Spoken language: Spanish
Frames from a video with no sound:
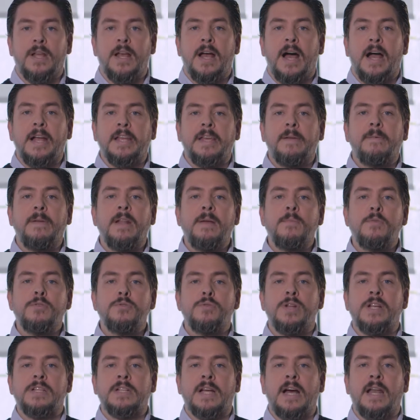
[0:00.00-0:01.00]
Allí veremos
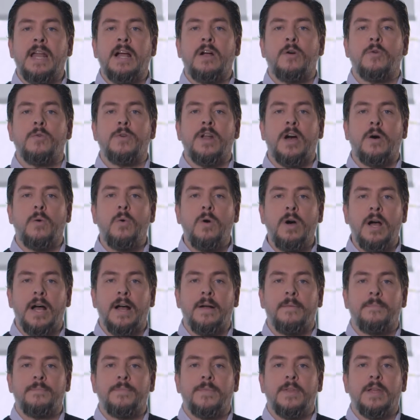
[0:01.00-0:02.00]
una escala con una
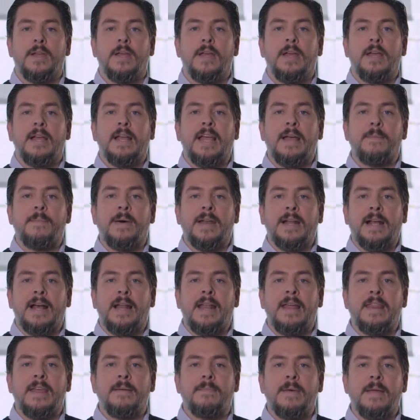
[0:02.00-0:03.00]
aguja, que marca
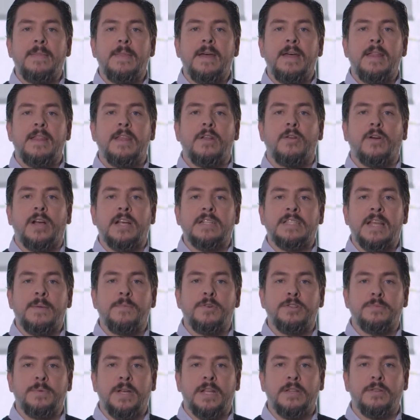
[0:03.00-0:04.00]
la demanda de lo que
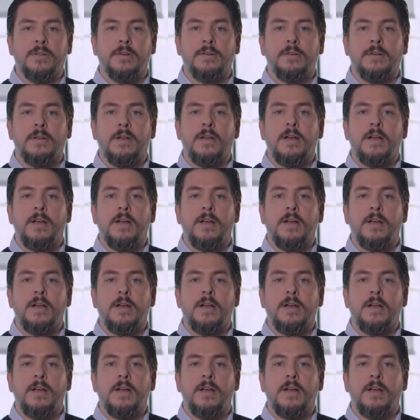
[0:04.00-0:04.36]
estamos viendo.